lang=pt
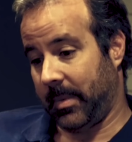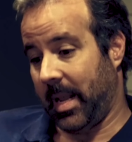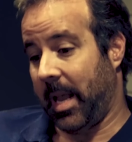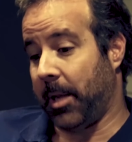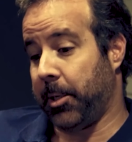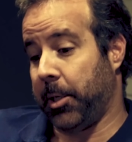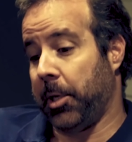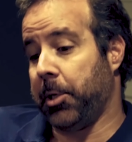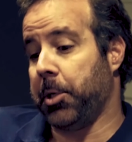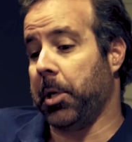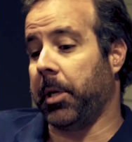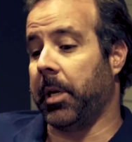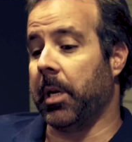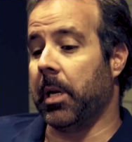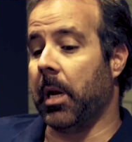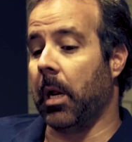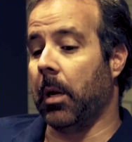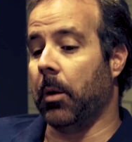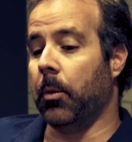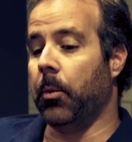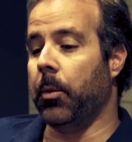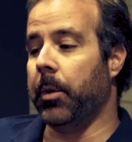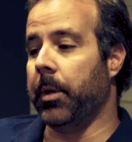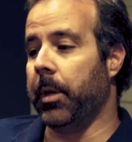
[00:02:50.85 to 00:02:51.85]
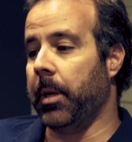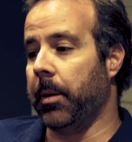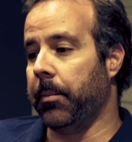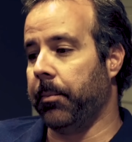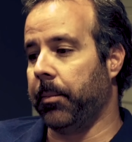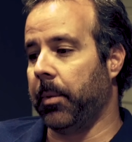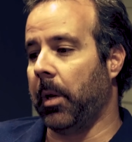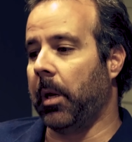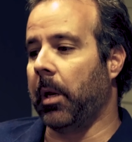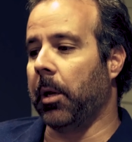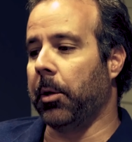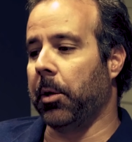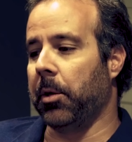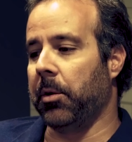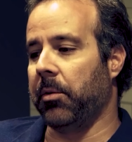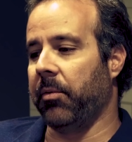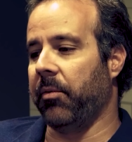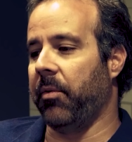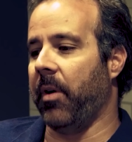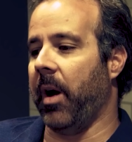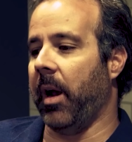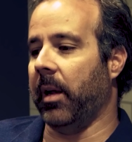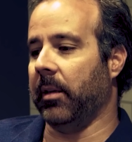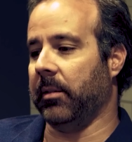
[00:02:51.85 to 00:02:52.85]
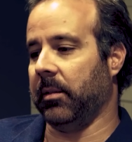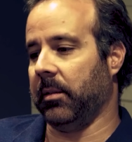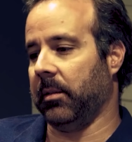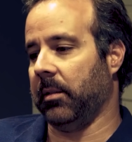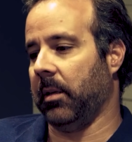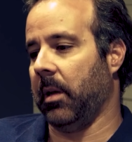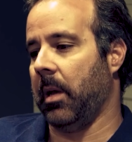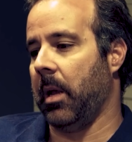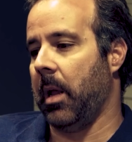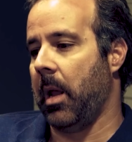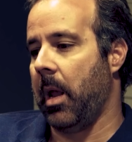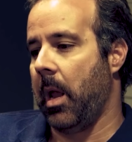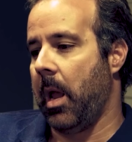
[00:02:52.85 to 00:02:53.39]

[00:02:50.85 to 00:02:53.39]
A gente aqui na Lune, o que, que a gente faz?